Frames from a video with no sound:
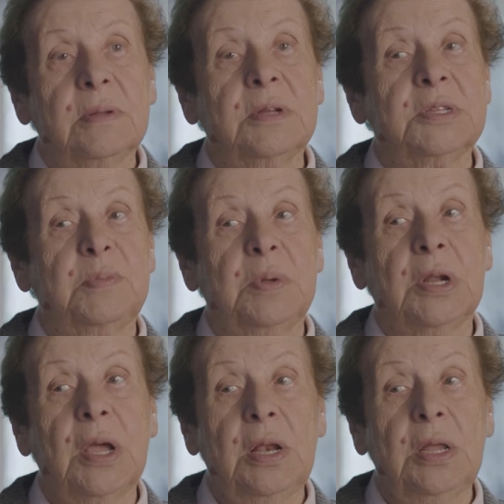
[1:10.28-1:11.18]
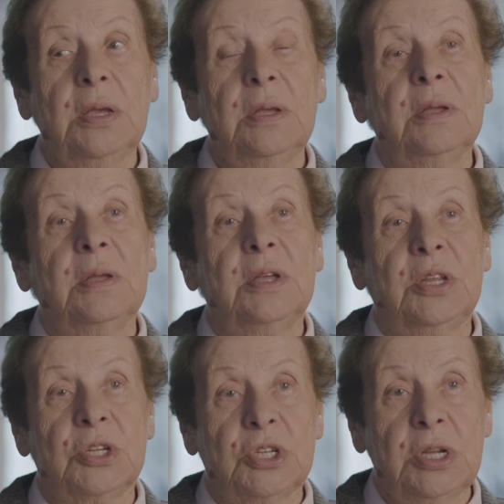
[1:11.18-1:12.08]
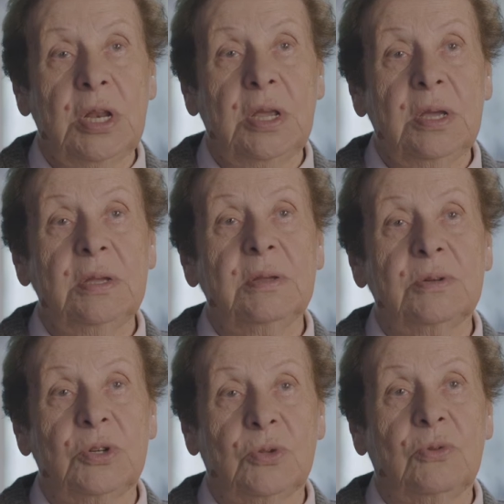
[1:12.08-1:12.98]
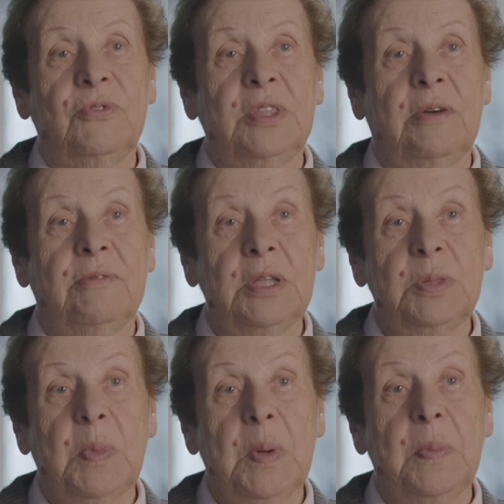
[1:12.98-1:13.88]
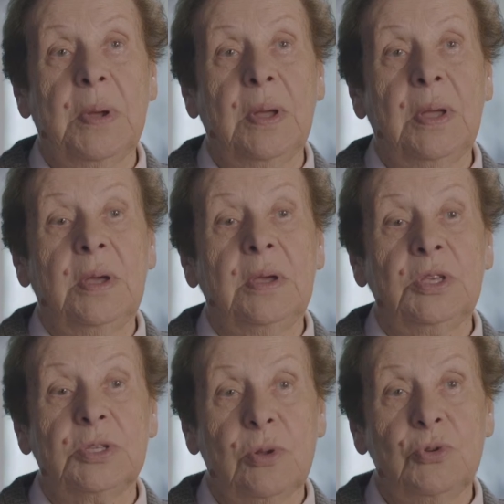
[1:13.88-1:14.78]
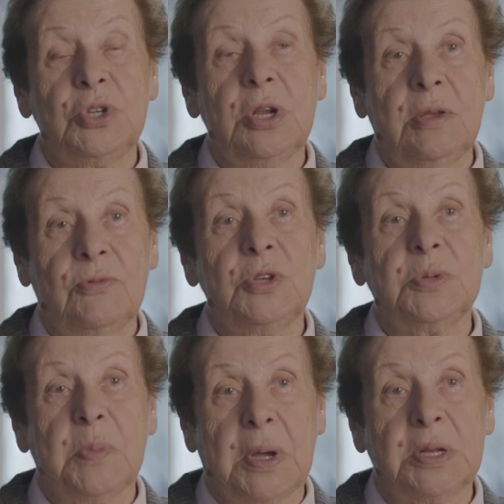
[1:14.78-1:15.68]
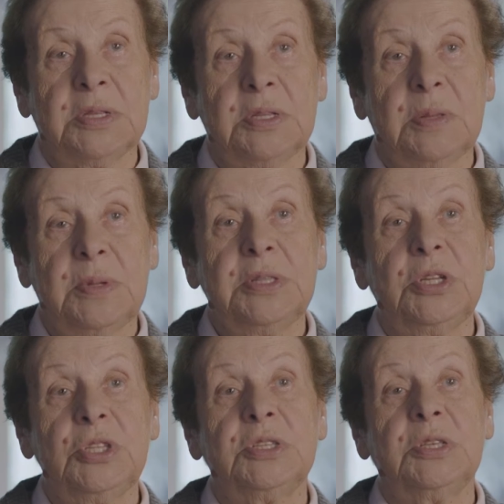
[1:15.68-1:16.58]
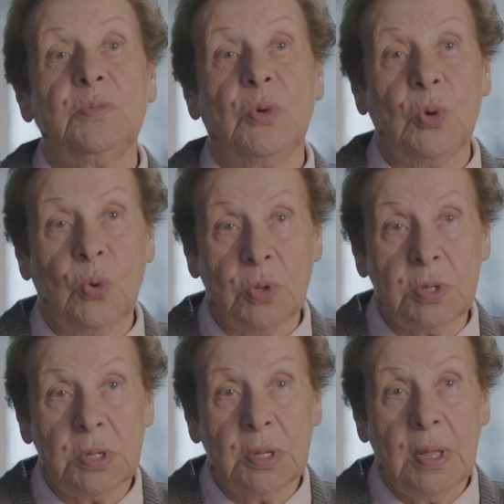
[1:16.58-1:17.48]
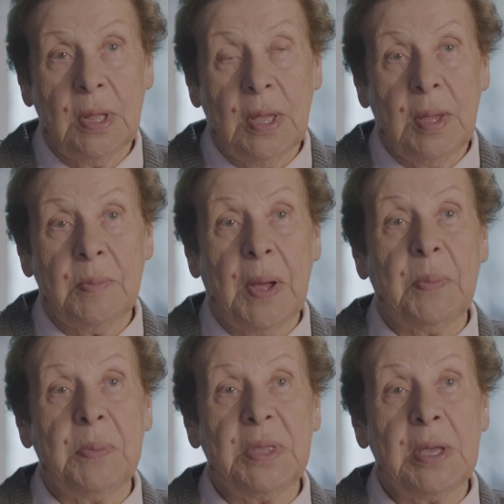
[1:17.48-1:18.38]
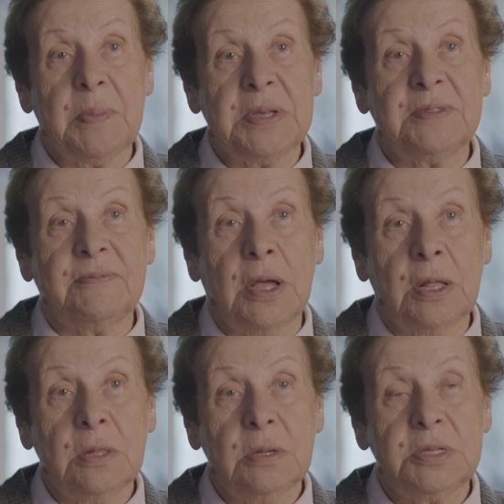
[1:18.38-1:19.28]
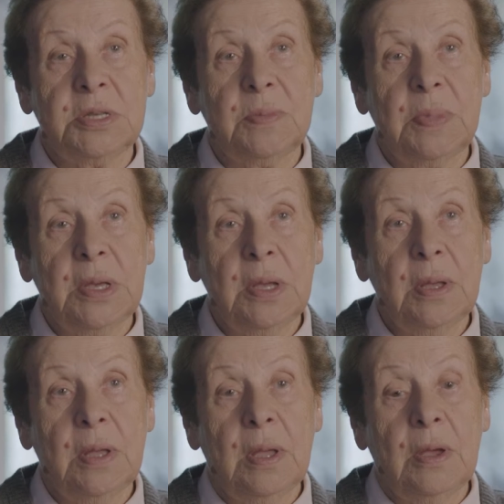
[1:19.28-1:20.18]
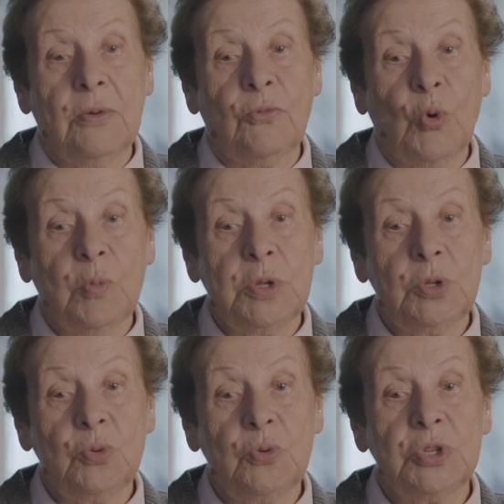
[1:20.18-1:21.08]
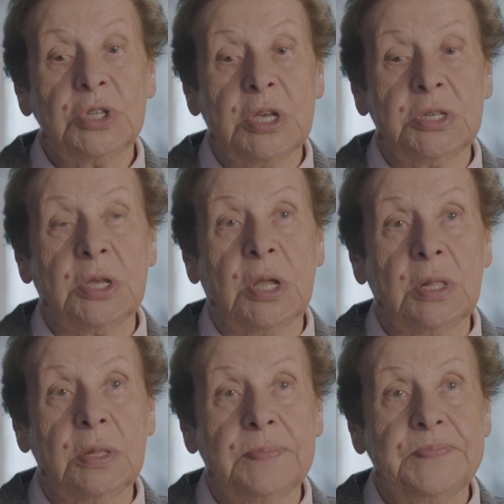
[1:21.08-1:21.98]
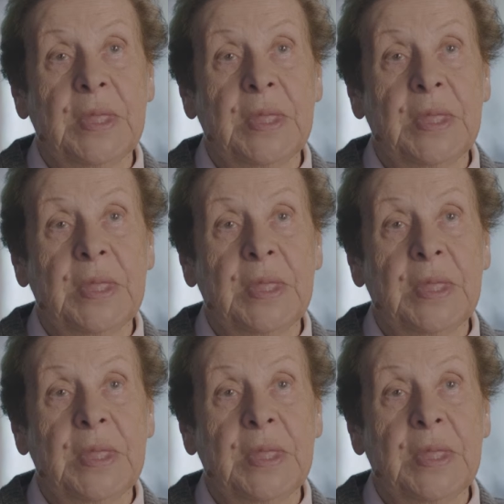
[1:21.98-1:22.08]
разбирали, решили, что виноват папа, исключили его из партии. Это был 37 год. Папа меня позвал к себе в комнату и сказал –